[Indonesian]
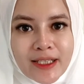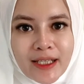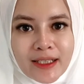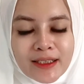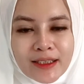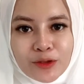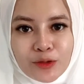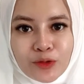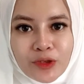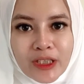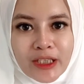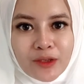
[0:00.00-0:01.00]
ke
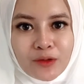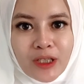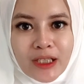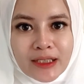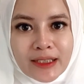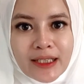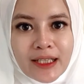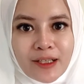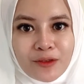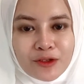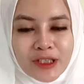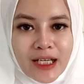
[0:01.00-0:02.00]
Turki itu kan kadang
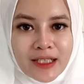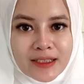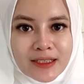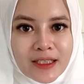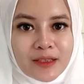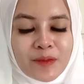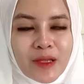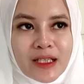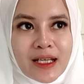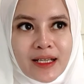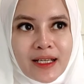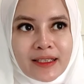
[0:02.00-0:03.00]
harus transit
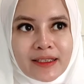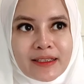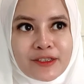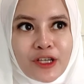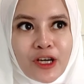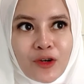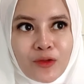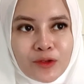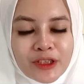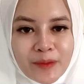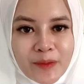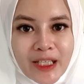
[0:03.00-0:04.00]
bandaranya jauh
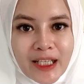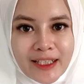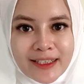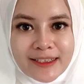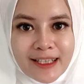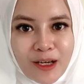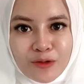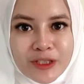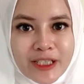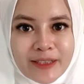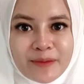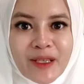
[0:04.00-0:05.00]
terminalnya jauh
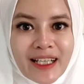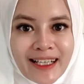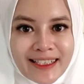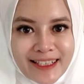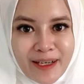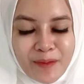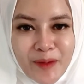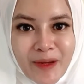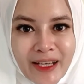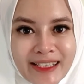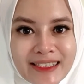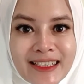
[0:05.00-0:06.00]
jadi biar nggak capek
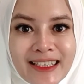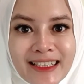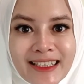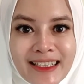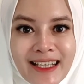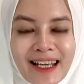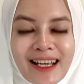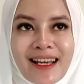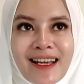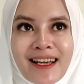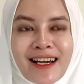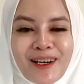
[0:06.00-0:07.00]
pakai sneaker yang
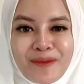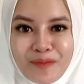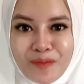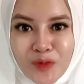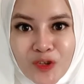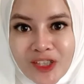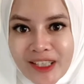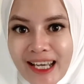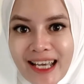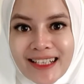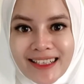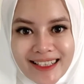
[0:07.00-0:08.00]
empuk
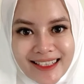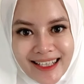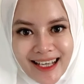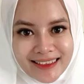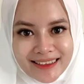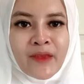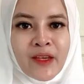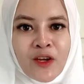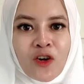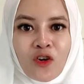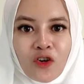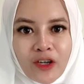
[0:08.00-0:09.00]
dan ringan.
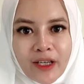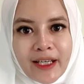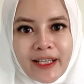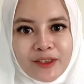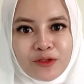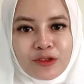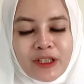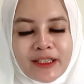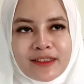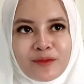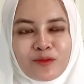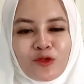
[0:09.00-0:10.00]
Oke itu tadi
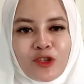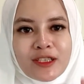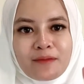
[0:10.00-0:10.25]
semua 9